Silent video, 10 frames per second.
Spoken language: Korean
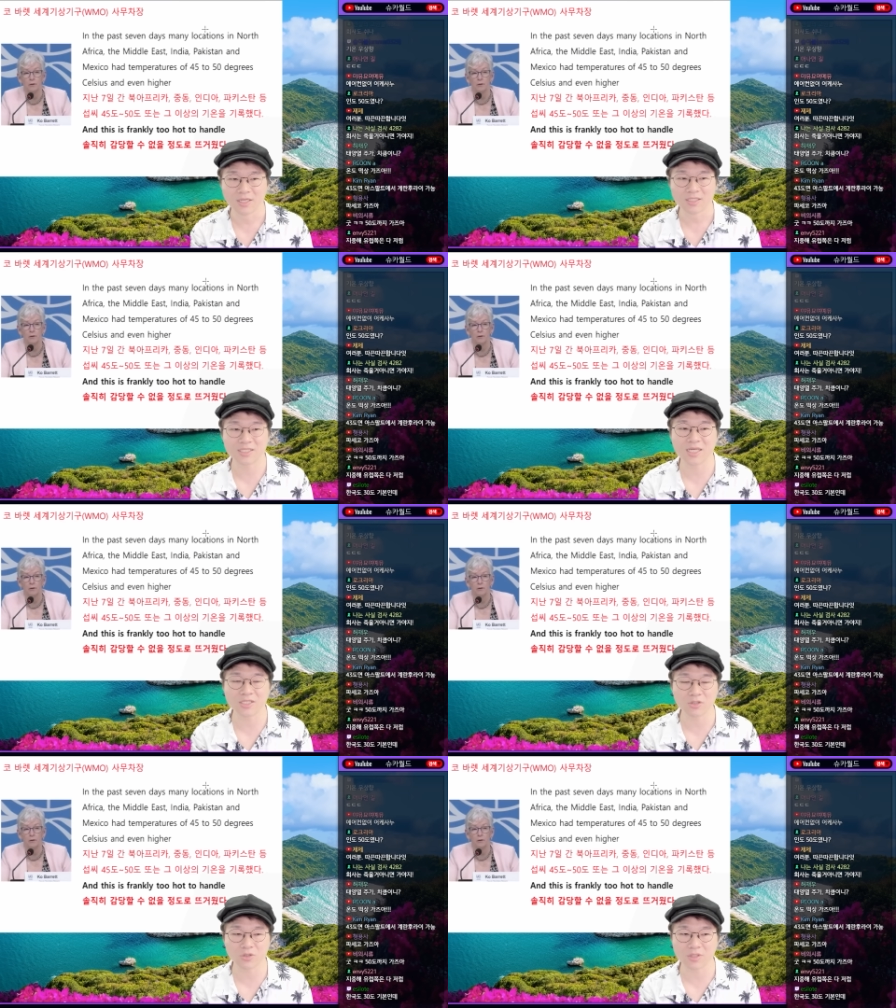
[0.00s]
지난
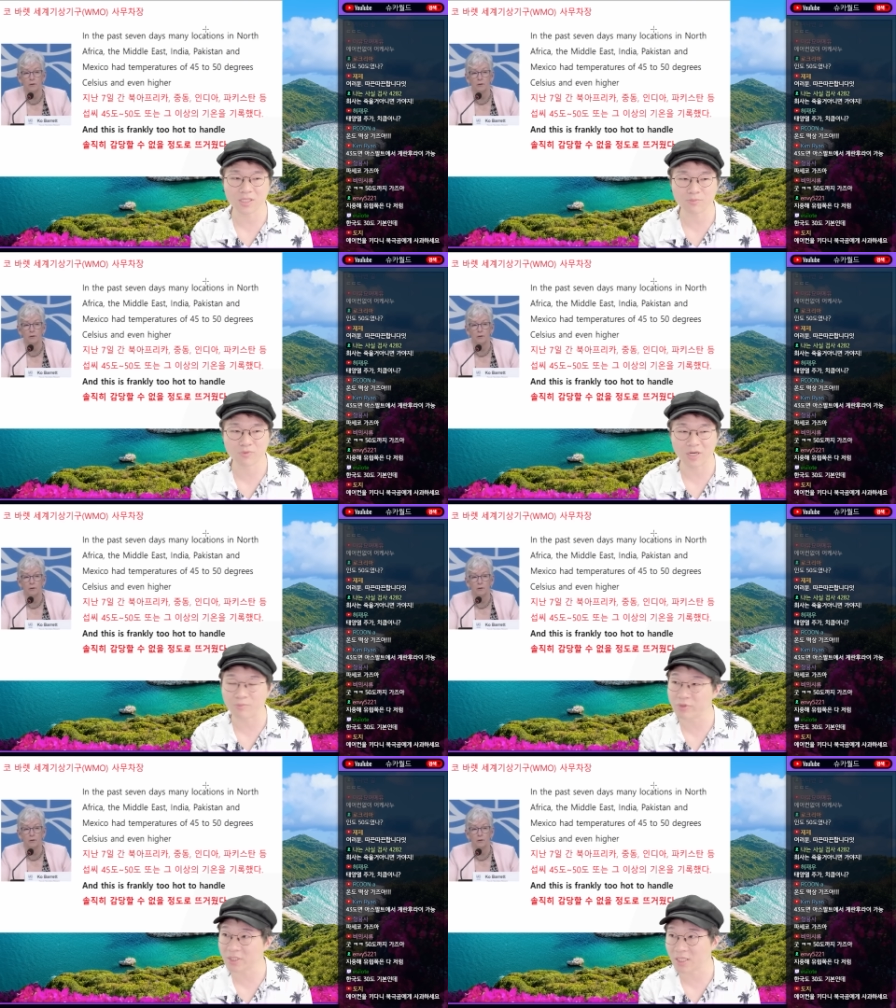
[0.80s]
일주일간
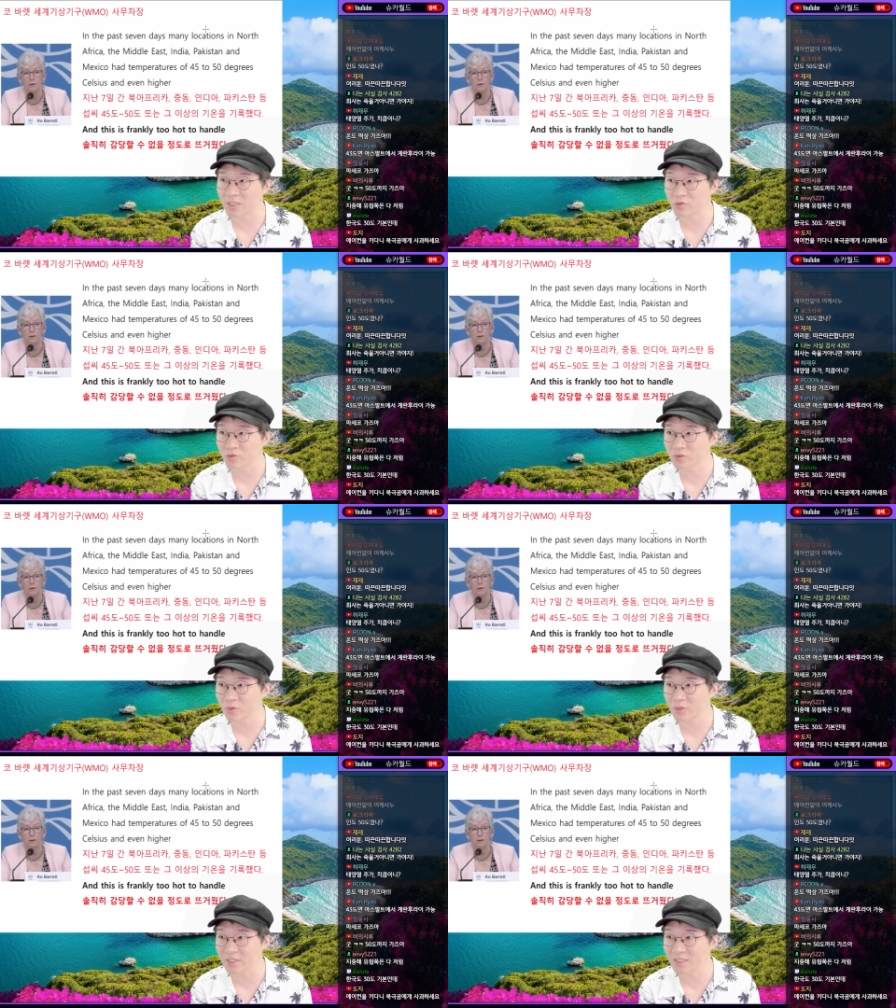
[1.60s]
북아프리카,
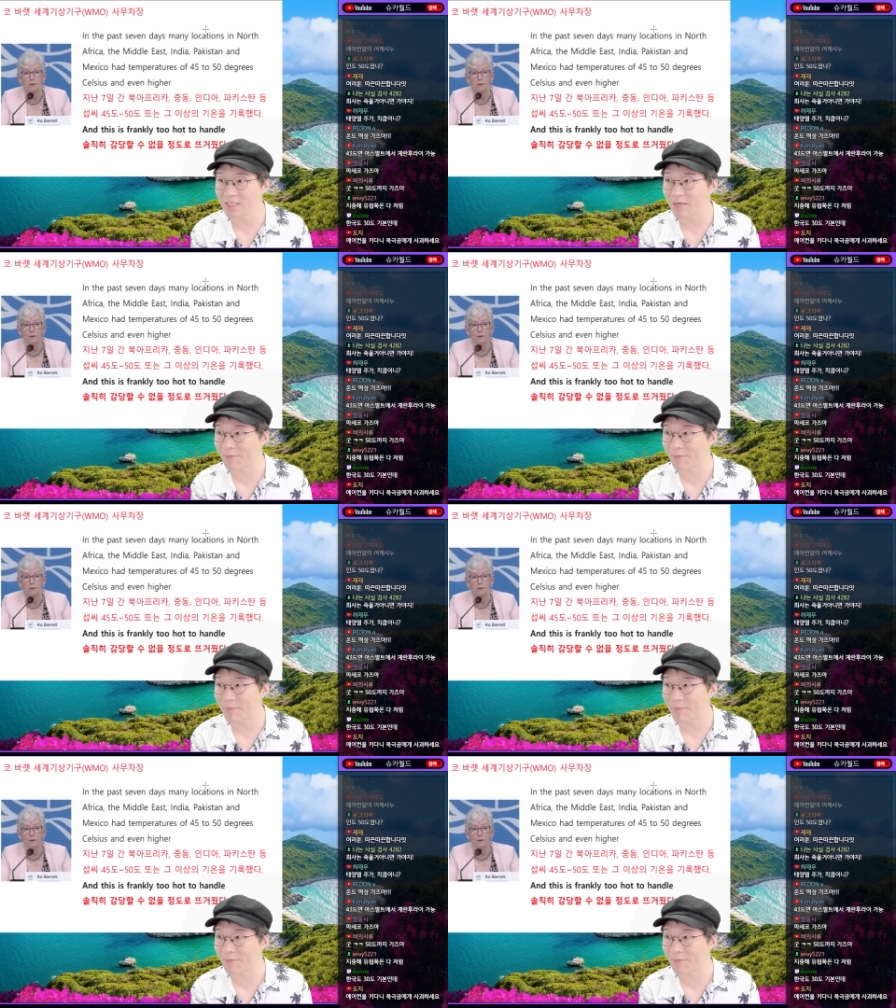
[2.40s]
중동, 인디아,